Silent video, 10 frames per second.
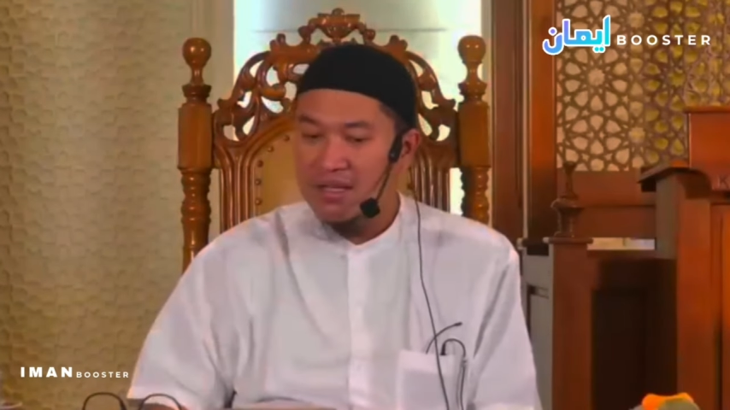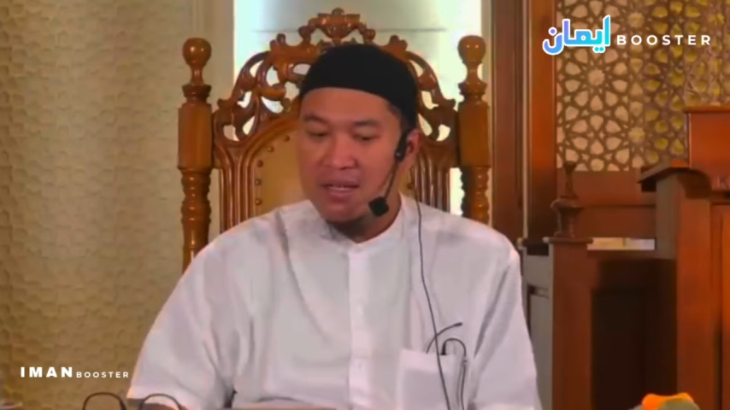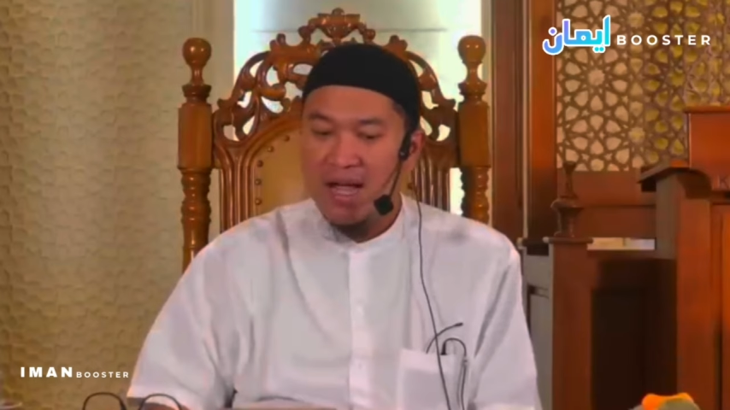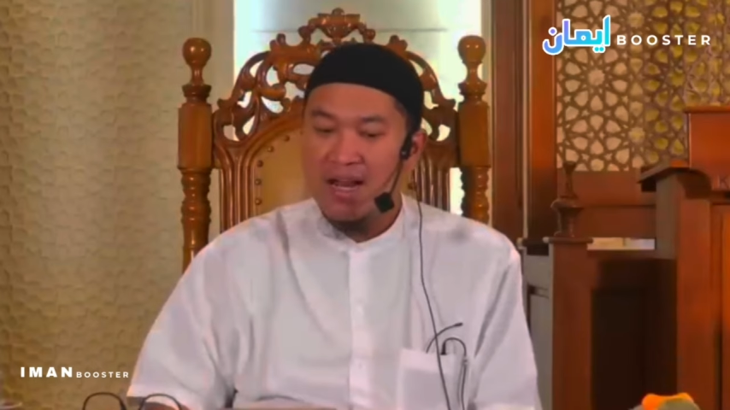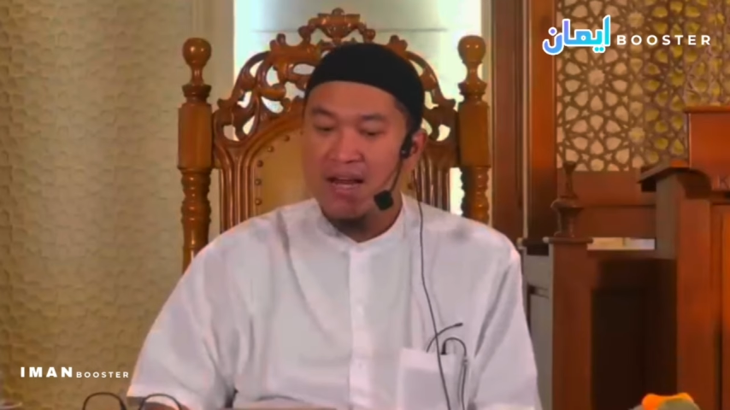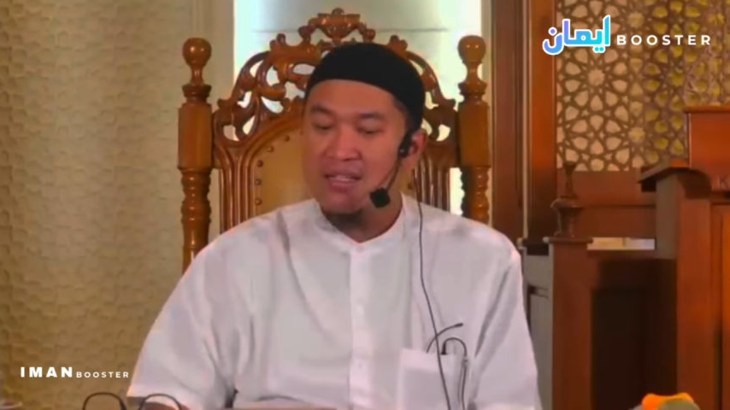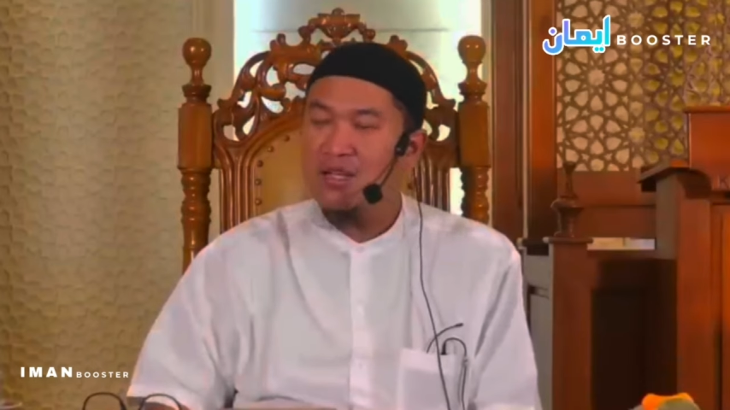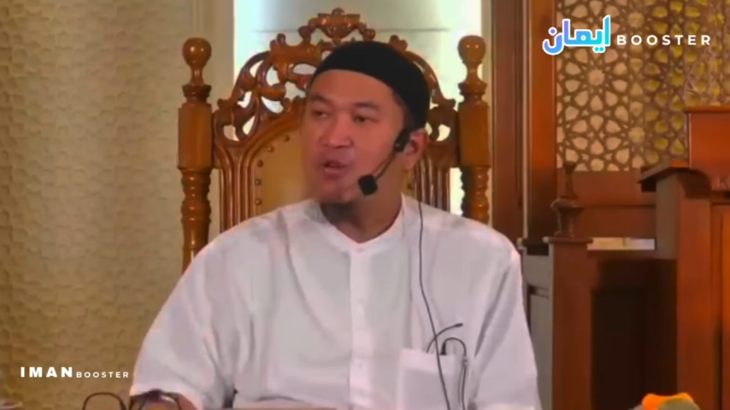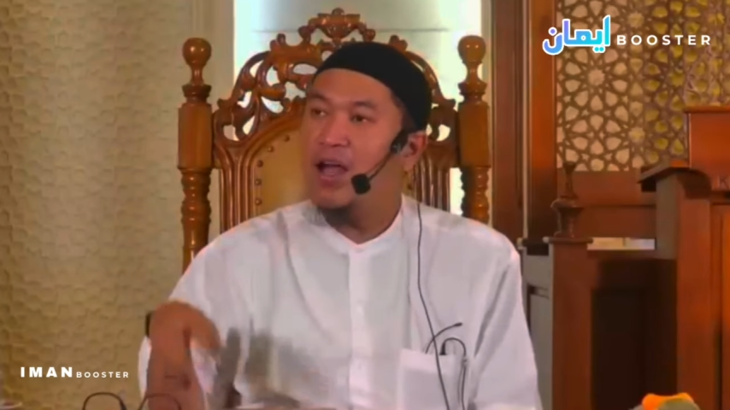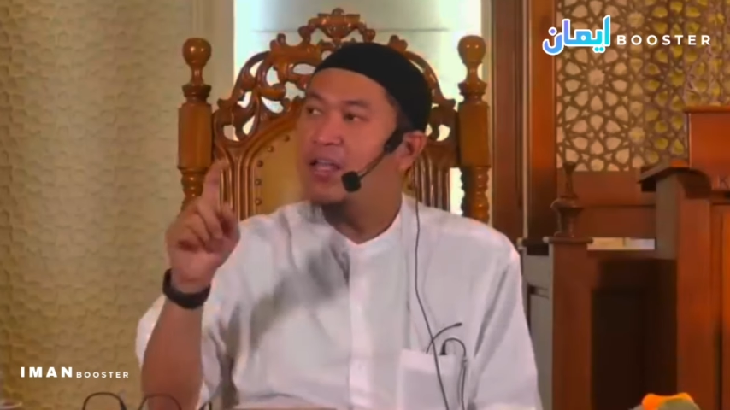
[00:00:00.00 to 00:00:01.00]
anak-anak saya
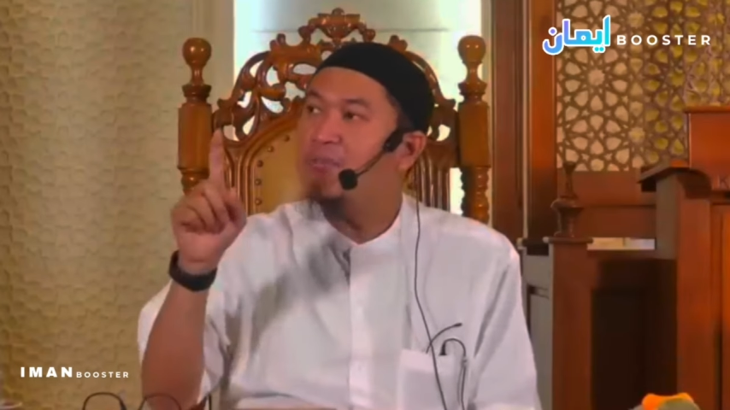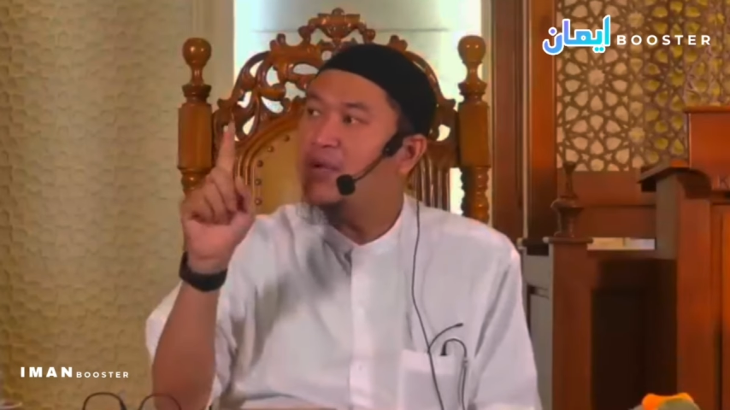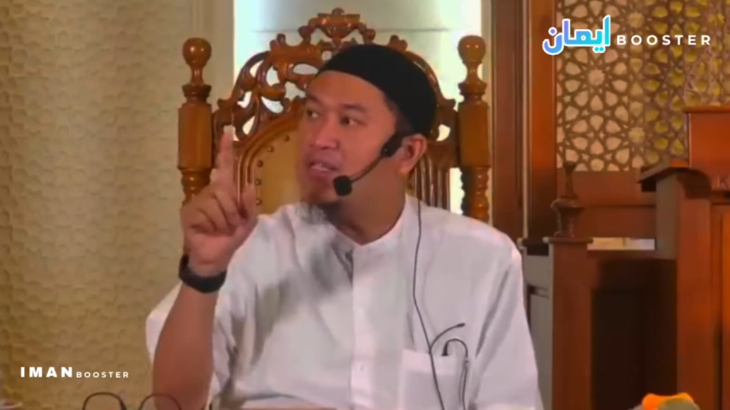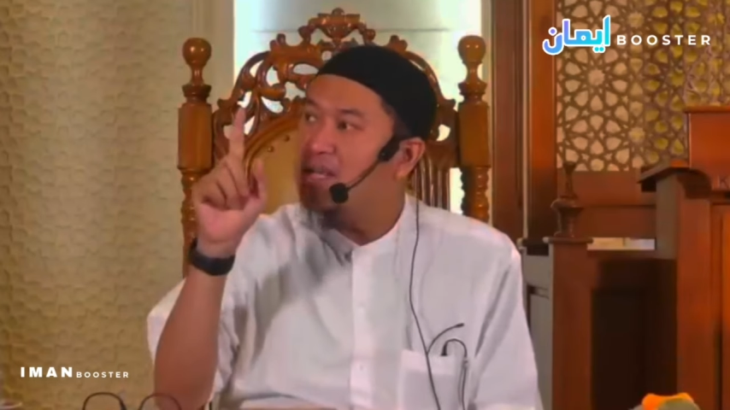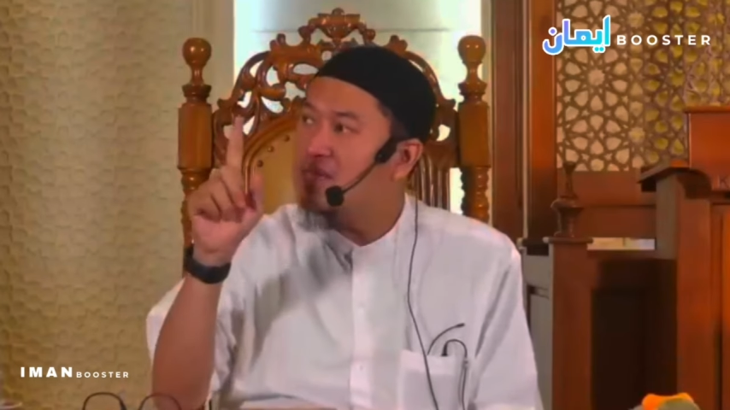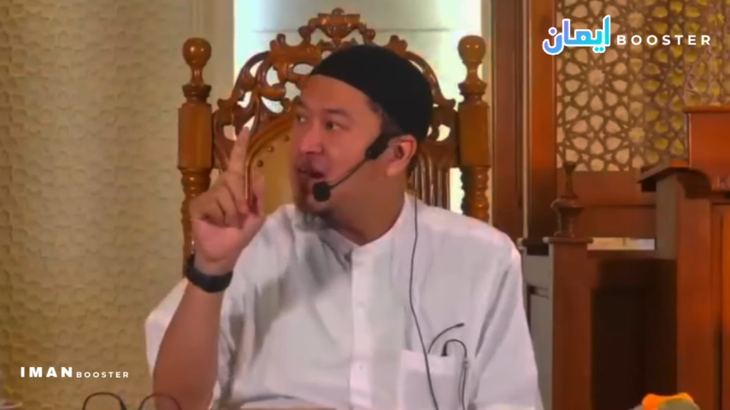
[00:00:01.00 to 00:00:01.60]
itu hanya boleh jajan hari